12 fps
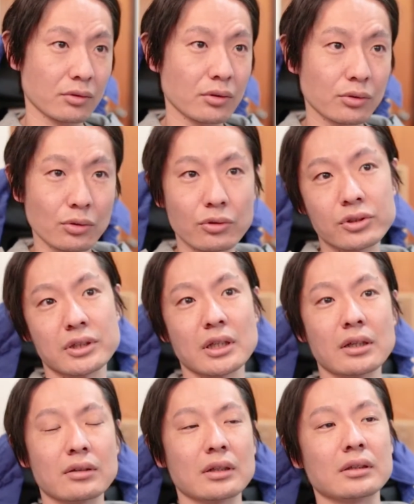それを通して
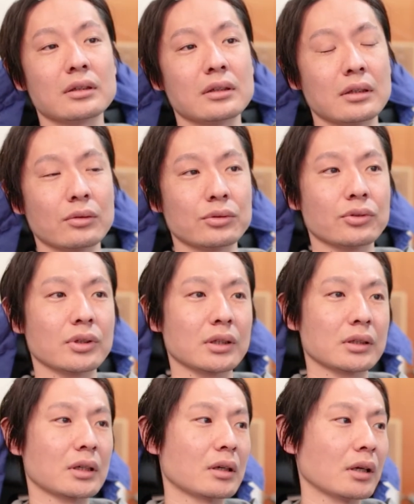やるなってことに
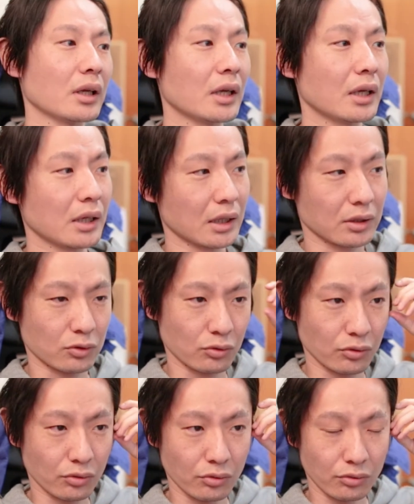なったら、
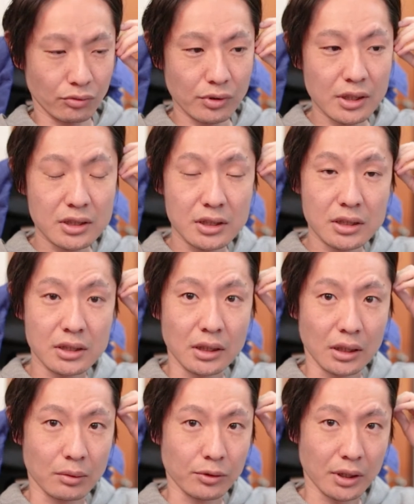ワンシーン
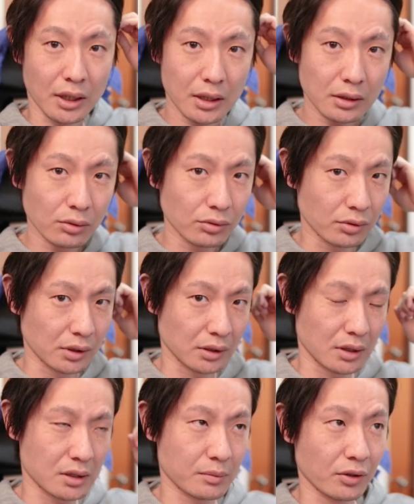だけでも大変なことになっ
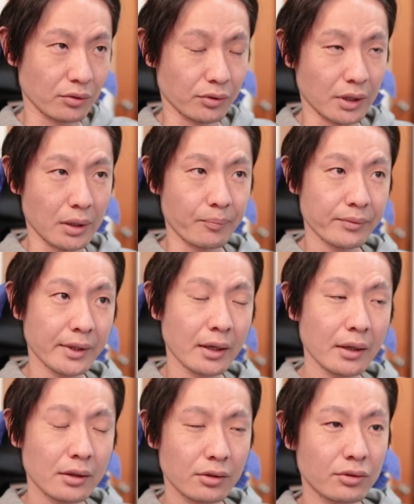てしまうので、
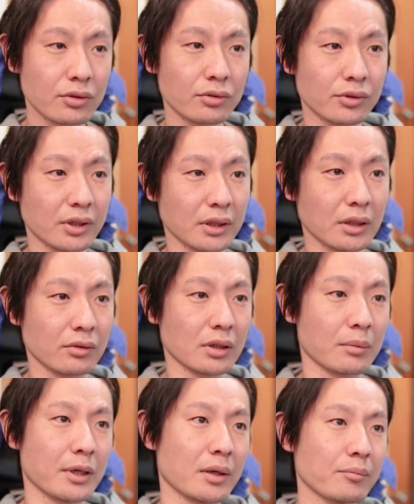そういうのを避ける
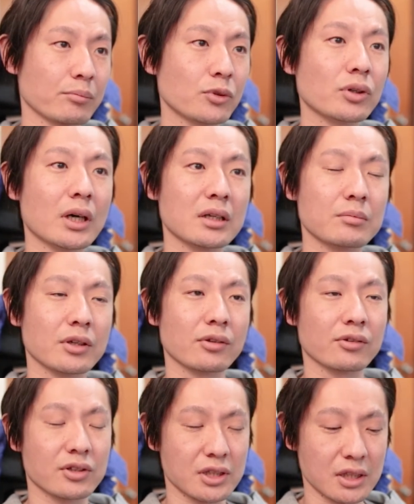ためもありま
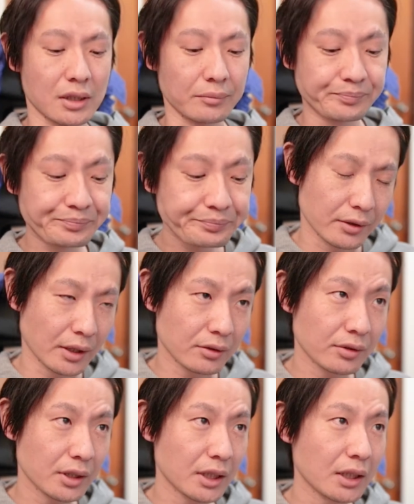すし、
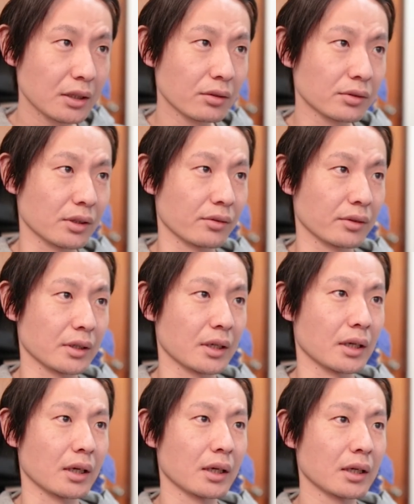作品のです
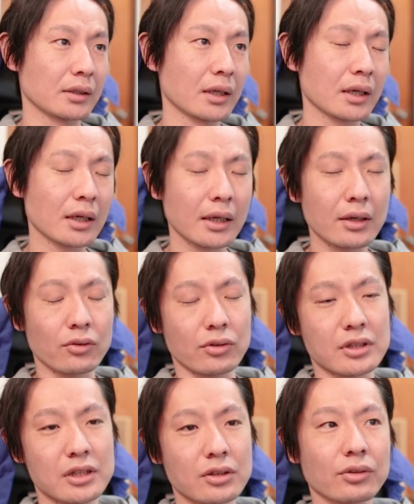ね、流れを
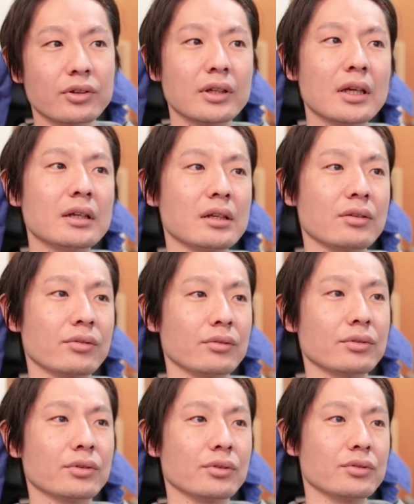一度整理す
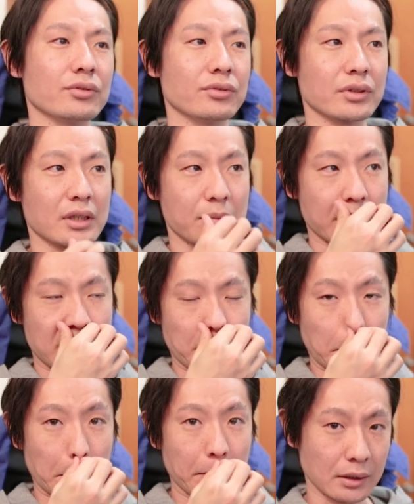るという意味に
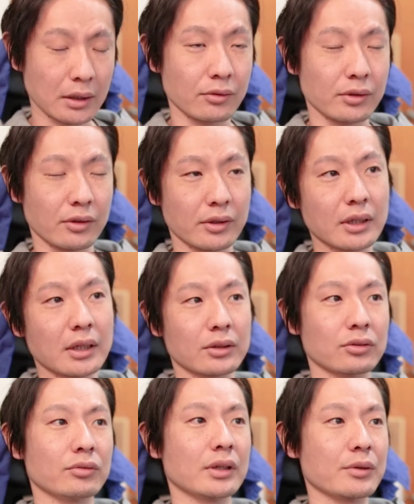もなるんですね、
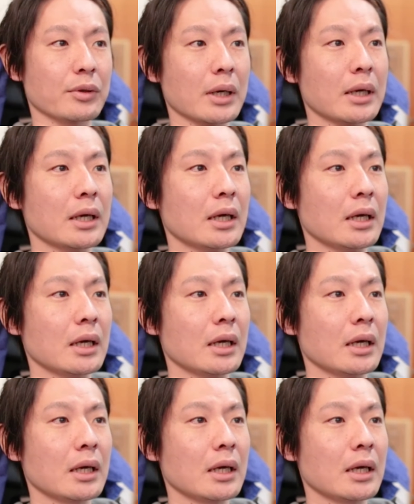カット割りは。